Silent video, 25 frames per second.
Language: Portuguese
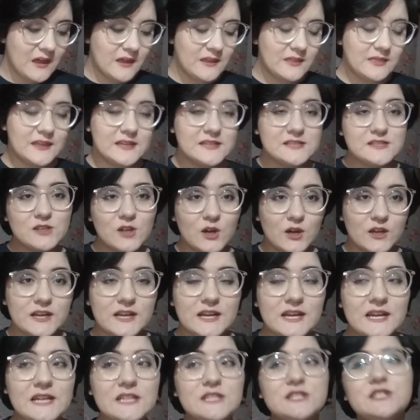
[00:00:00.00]
Na
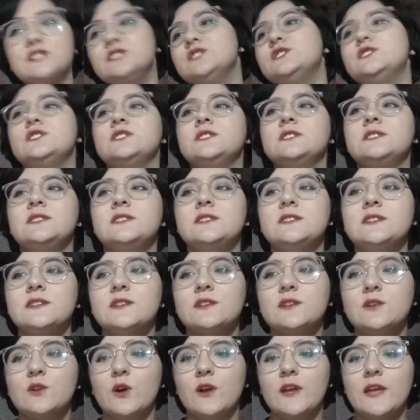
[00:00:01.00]
história, a
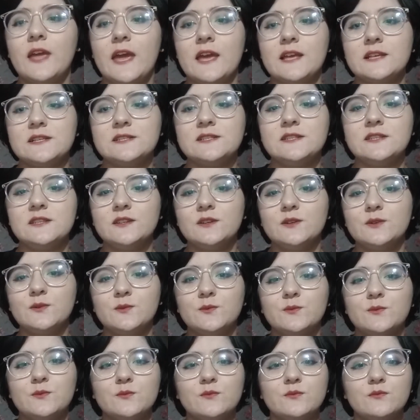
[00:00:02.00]
gente conhece
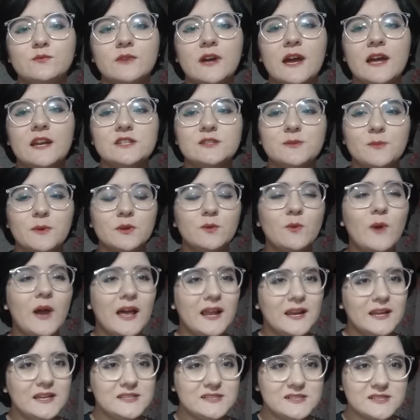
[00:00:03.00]
um cara chamado
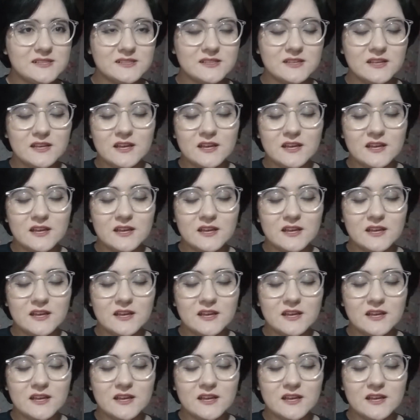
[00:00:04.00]
Alex.